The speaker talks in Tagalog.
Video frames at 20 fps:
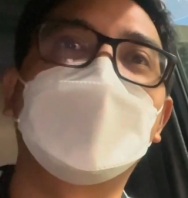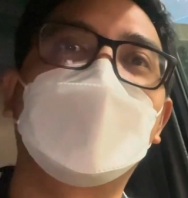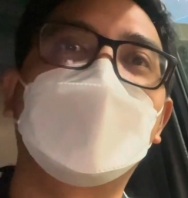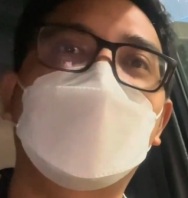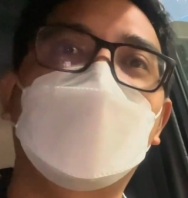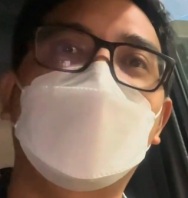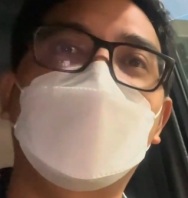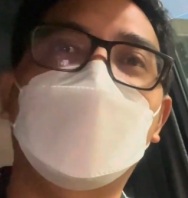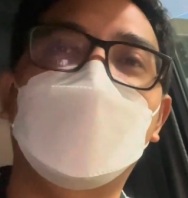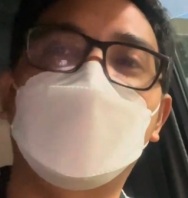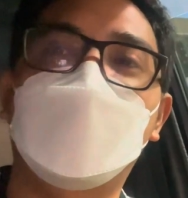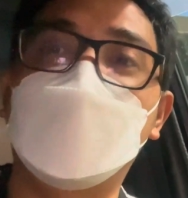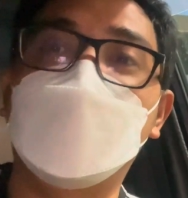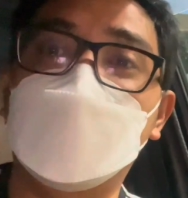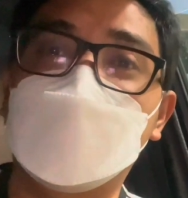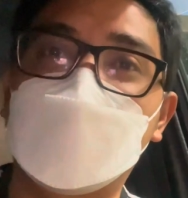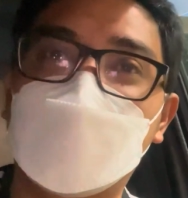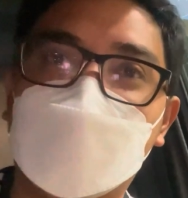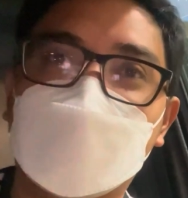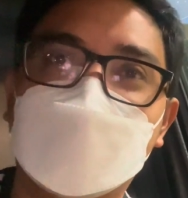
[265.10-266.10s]
uh,
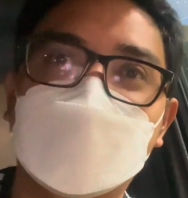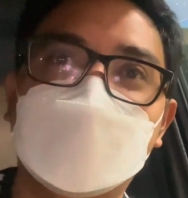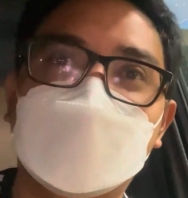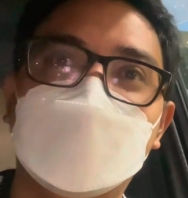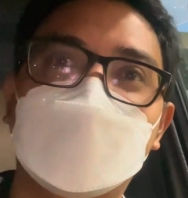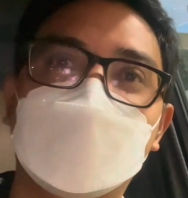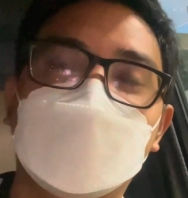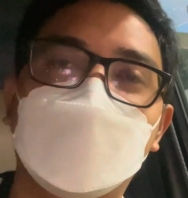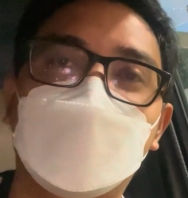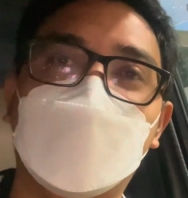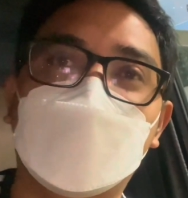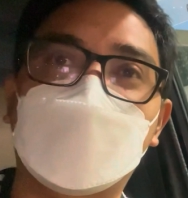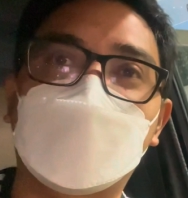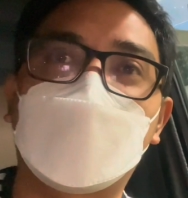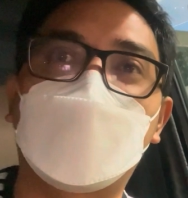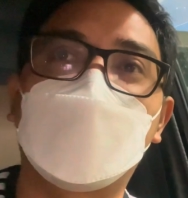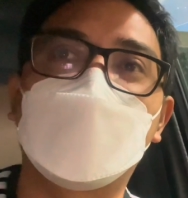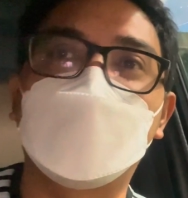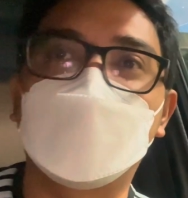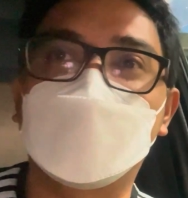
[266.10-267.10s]
Phoenix
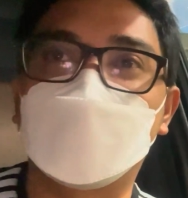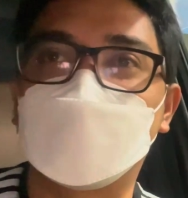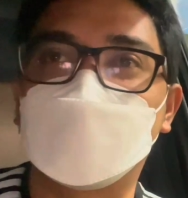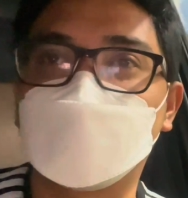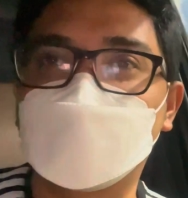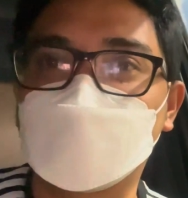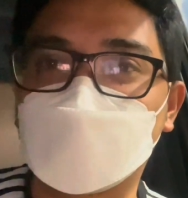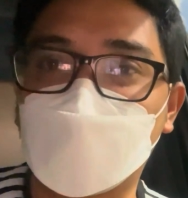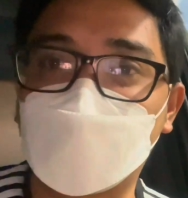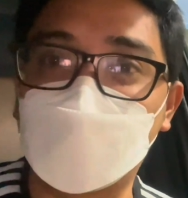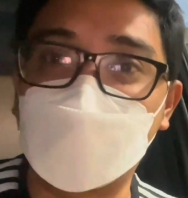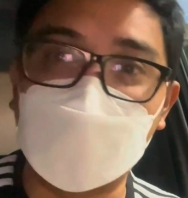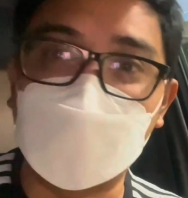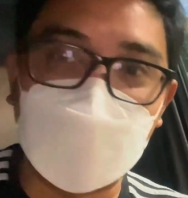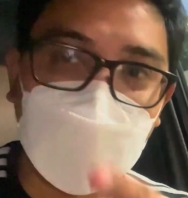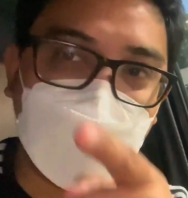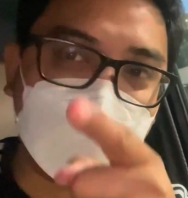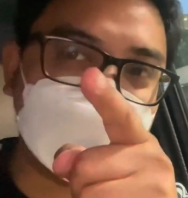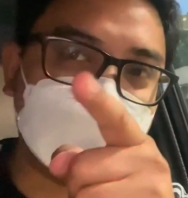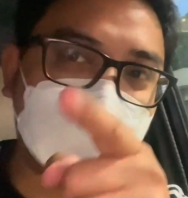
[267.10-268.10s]
Petroleum. So
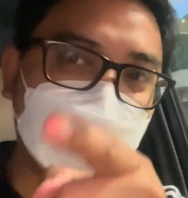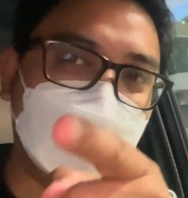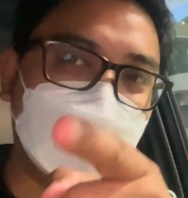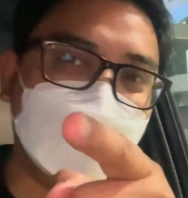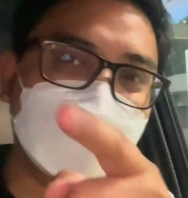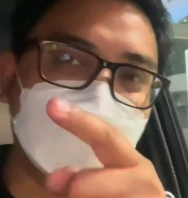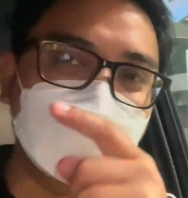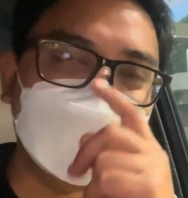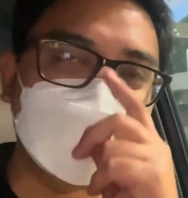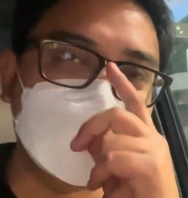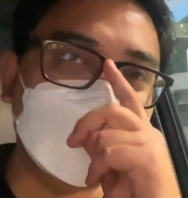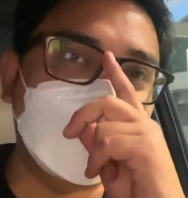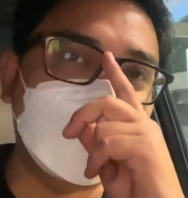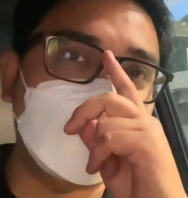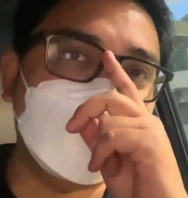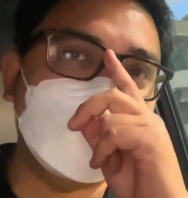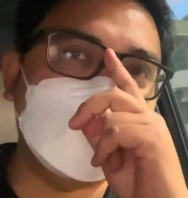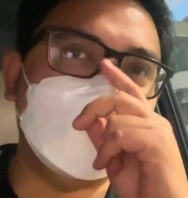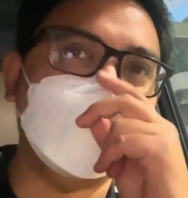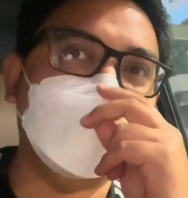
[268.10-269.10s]
Phoenix, kilala nyo
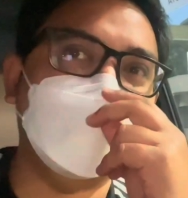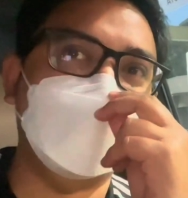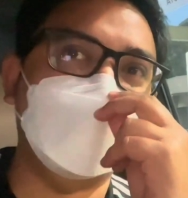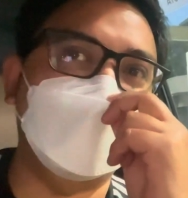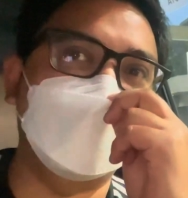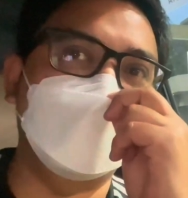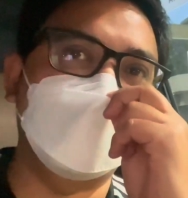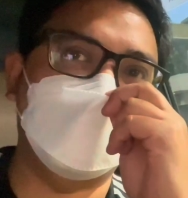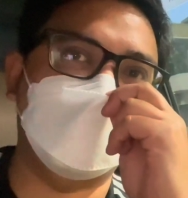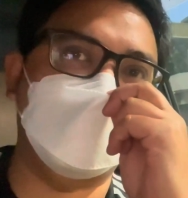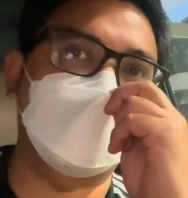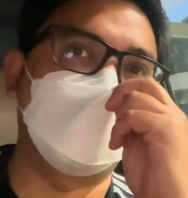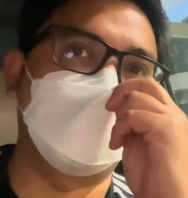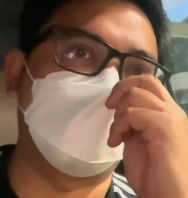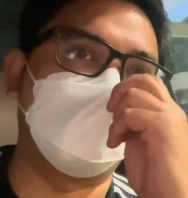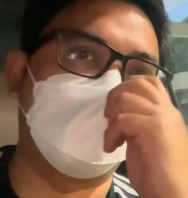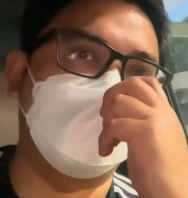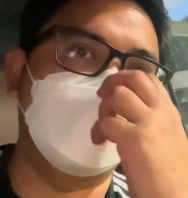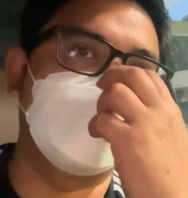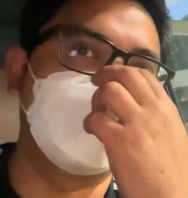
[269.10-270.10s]
naman ng Phoenix, 'di
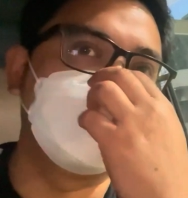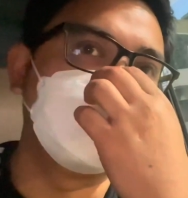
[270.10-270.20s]
ba?